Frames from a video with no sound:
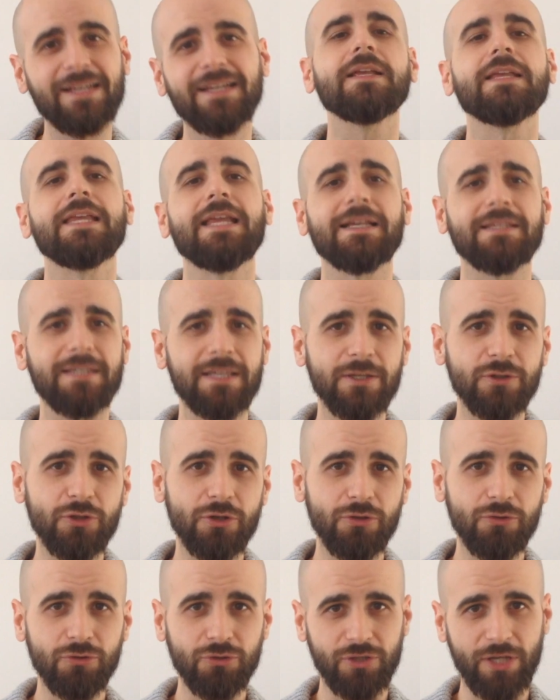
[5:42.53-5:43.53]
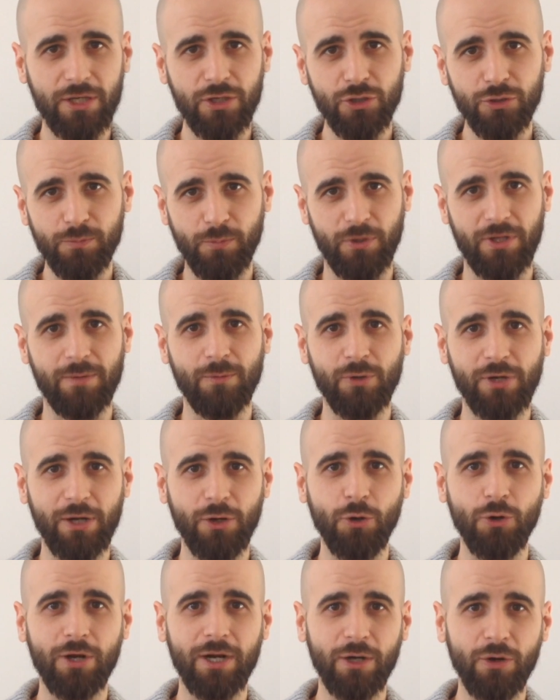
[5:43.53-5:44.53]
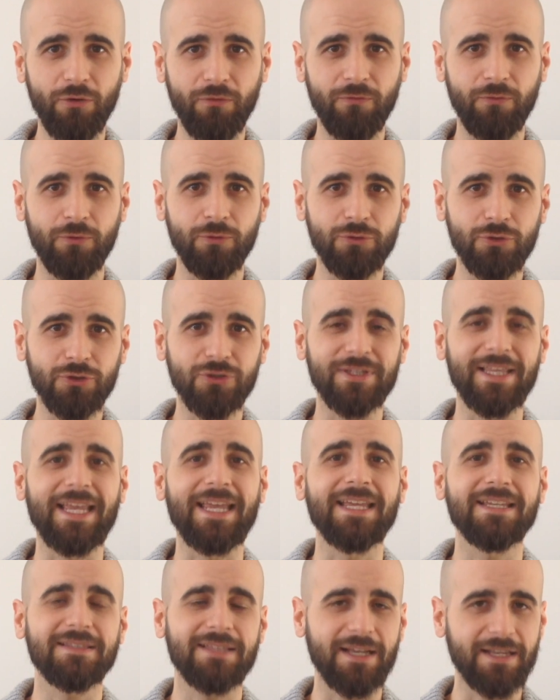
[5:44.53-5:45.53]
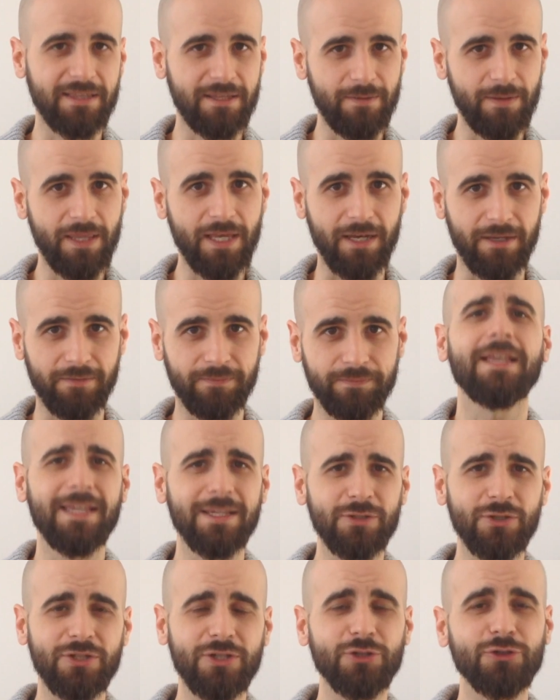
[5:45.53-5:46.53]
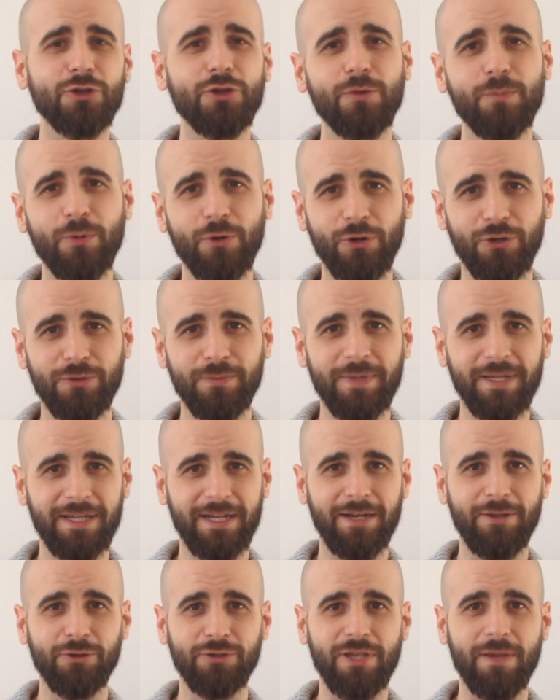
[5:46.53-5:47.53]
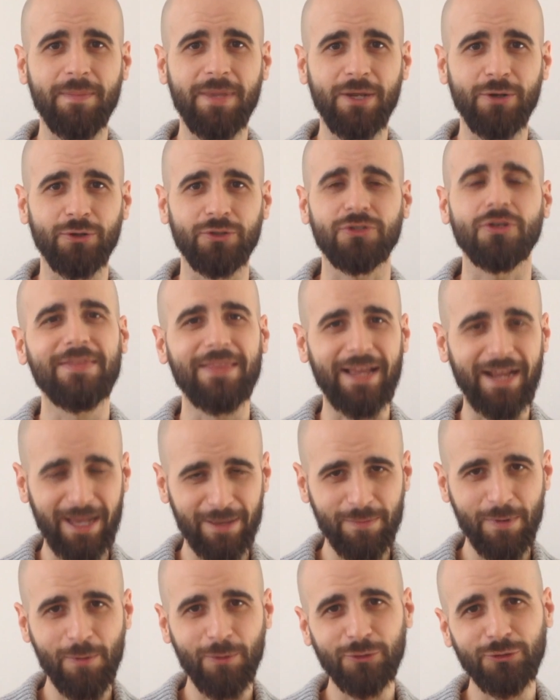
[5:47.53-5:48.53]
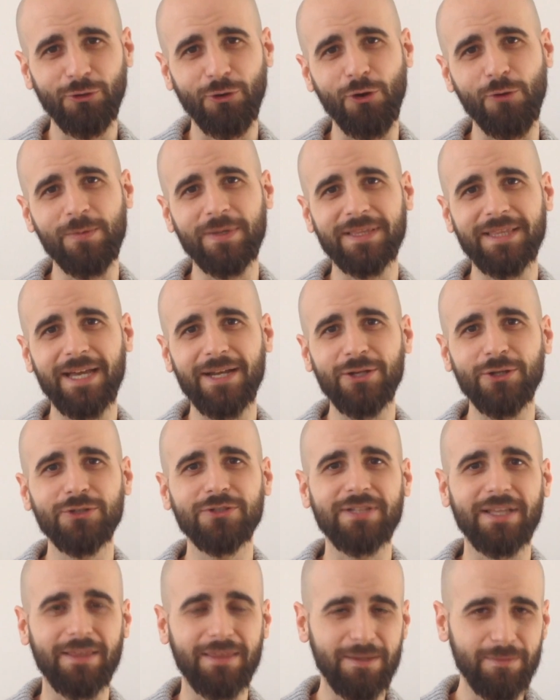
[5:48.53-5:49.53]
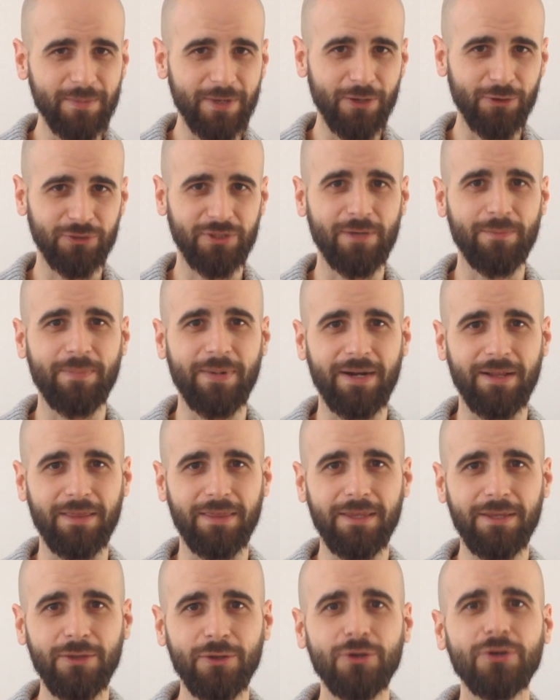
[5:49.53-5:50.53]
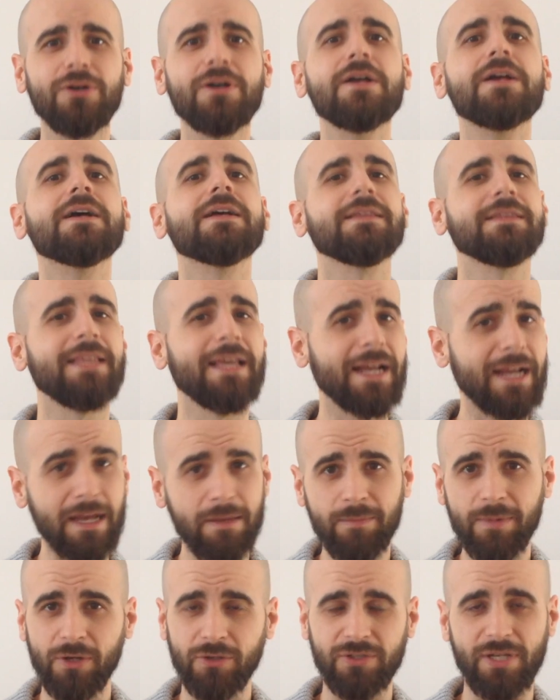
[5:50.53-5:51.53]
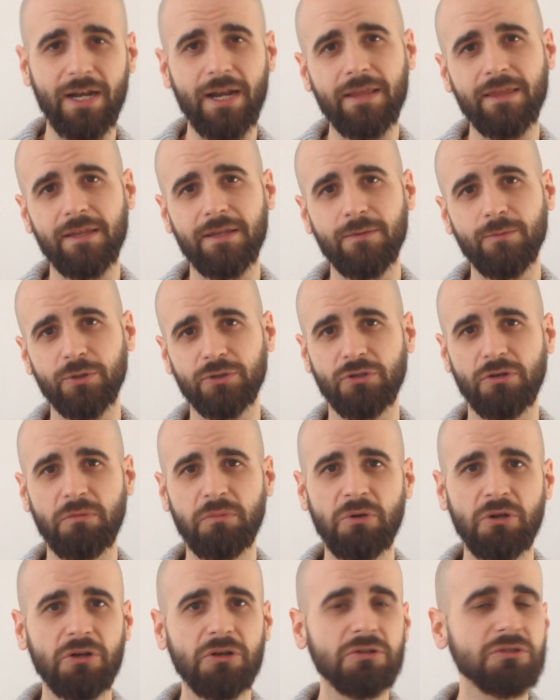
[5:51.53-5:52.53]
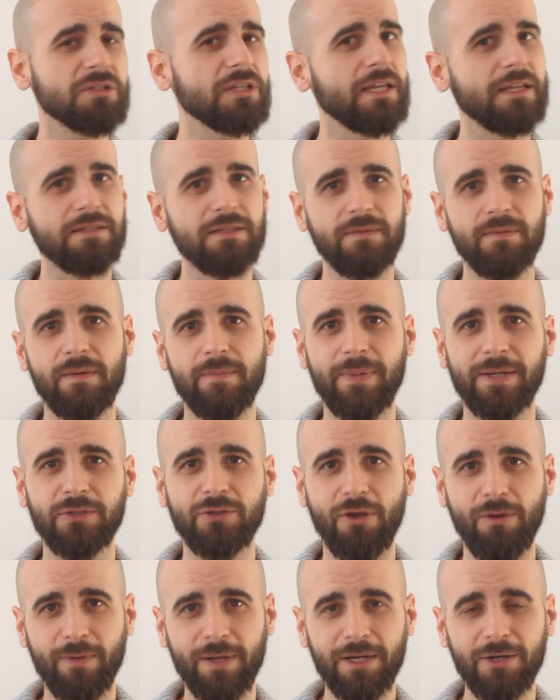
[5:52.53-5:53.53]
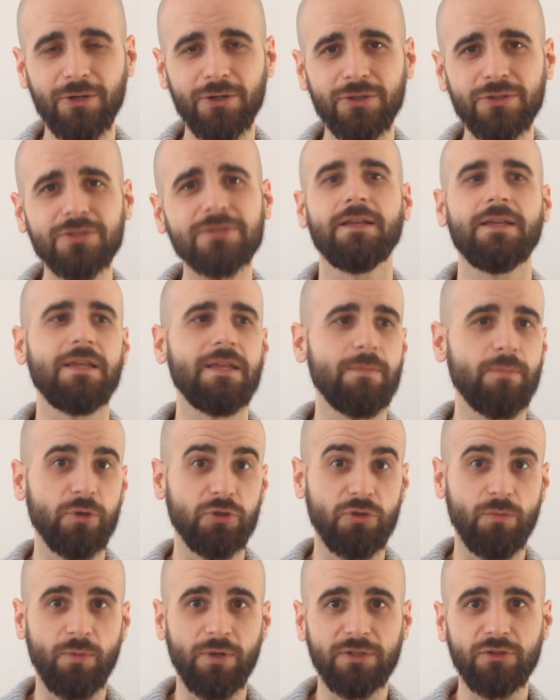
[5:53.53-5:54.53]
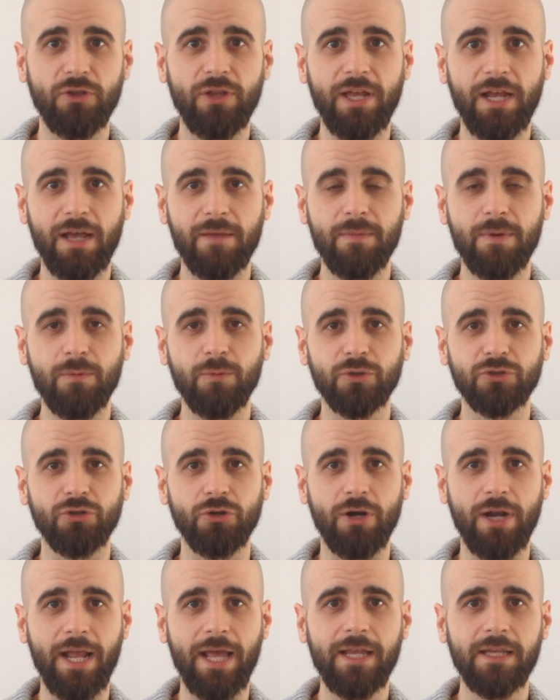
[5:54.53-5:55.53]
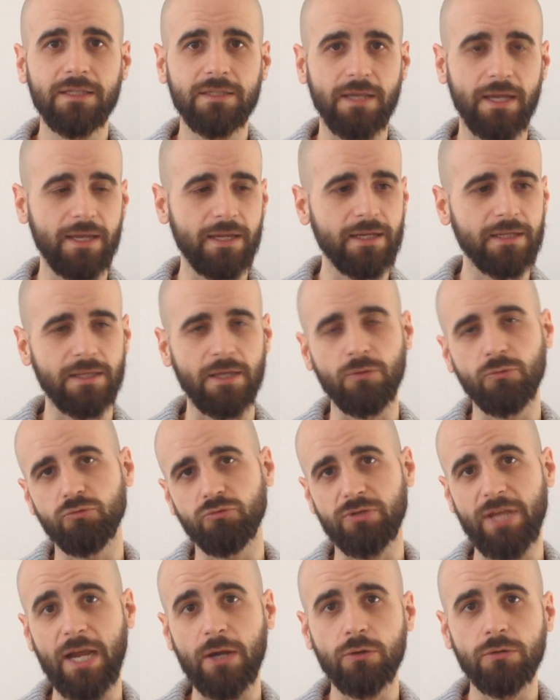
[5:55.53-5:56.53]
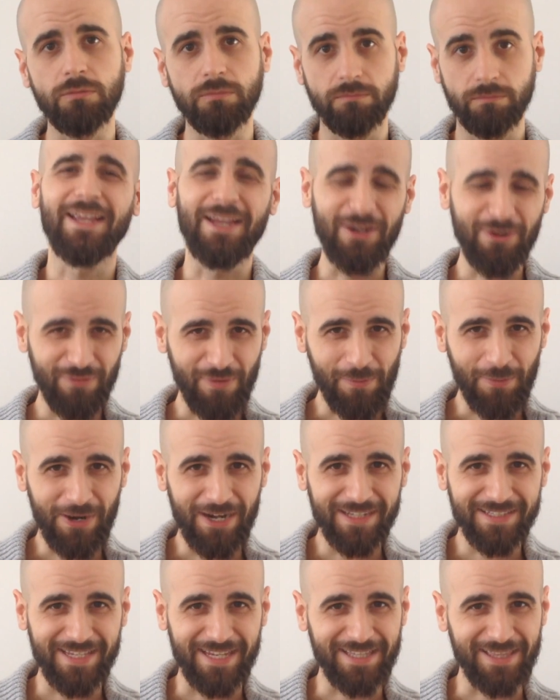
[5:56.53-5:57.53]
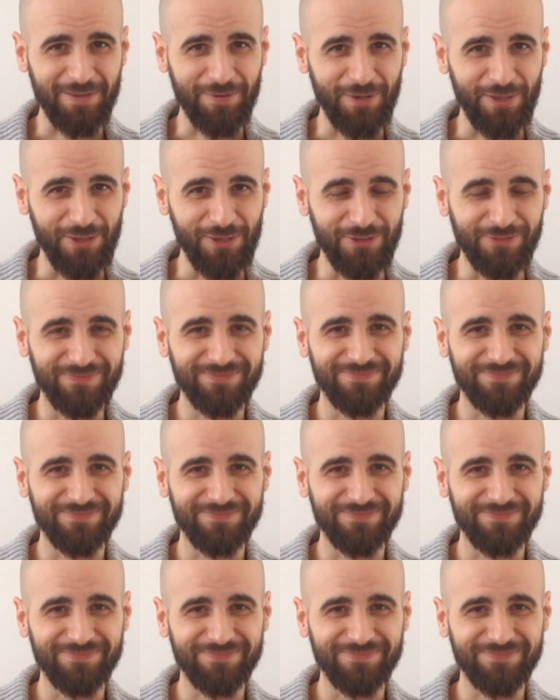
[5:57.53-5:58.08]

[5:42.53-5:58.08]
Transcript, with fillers: Y así dentro de unos años podremos recoger los frutos de esta actividad. Y eso ha sido todo por hoy, mis queridos amigos. Dejadme vuestros comentarios, decidme qué os ha parecido, dejadme los enlaces de vuestros blogs y así me paso a verlos. Y por supuesto, dejadme vuestros likes ahí que tengo un saco. Y nos vemos en el siguiente vídeo.